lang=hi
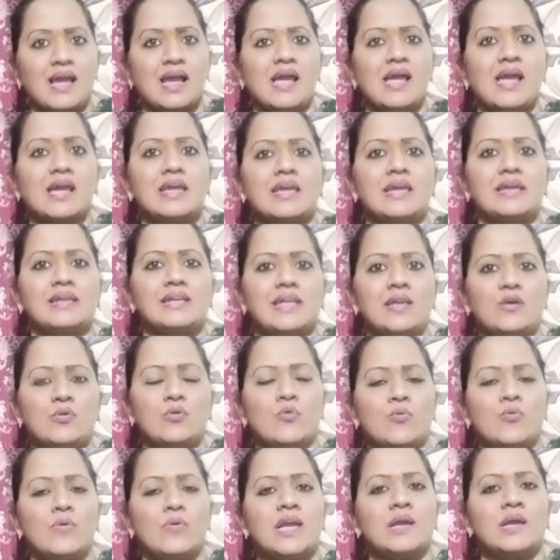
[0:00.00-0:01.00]
है कि
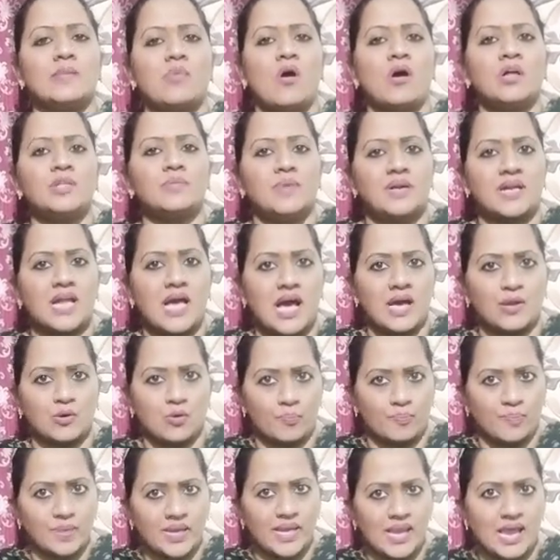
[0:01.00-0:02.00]
टिंकू एक बहुत बड़ा
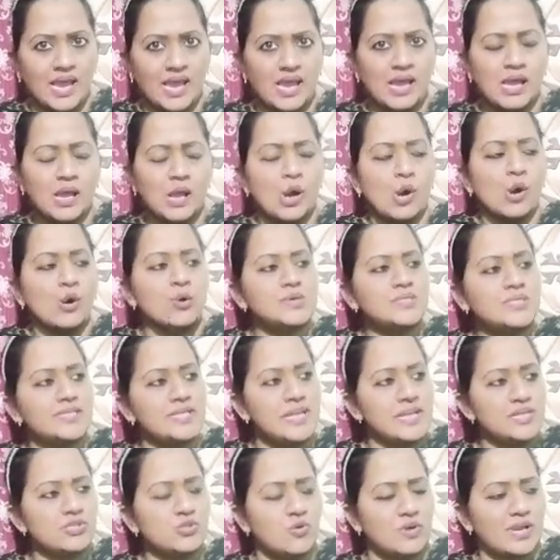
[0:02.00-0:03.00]
आरोपी है
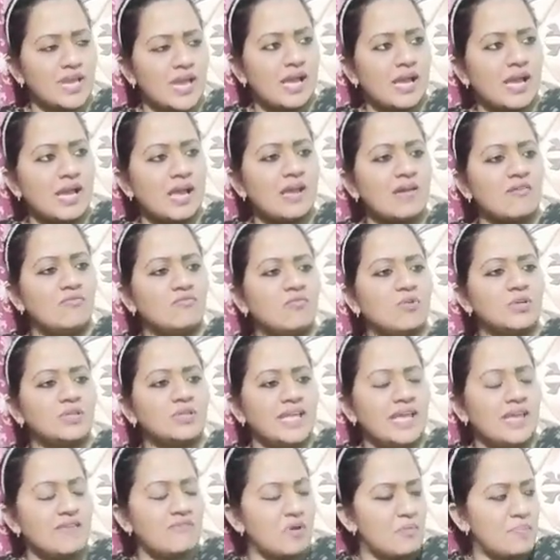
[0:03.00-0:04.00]
उसने जो क्या है वो
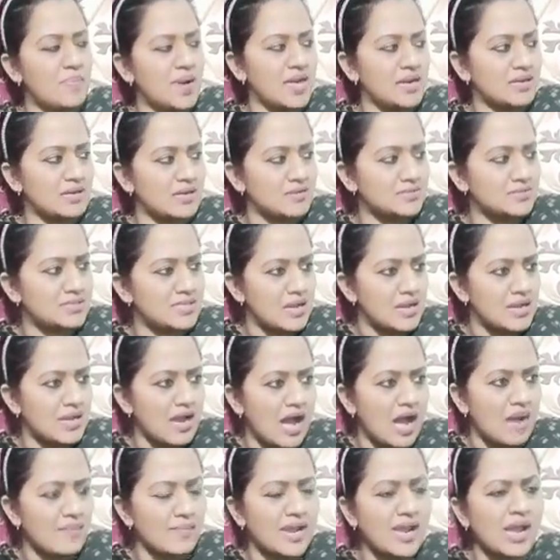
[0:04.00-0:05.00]
देह व्यापार का उसका
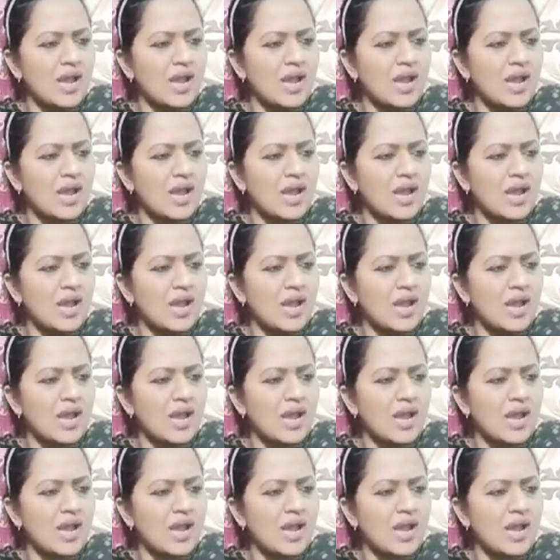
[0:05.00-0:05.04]
काम है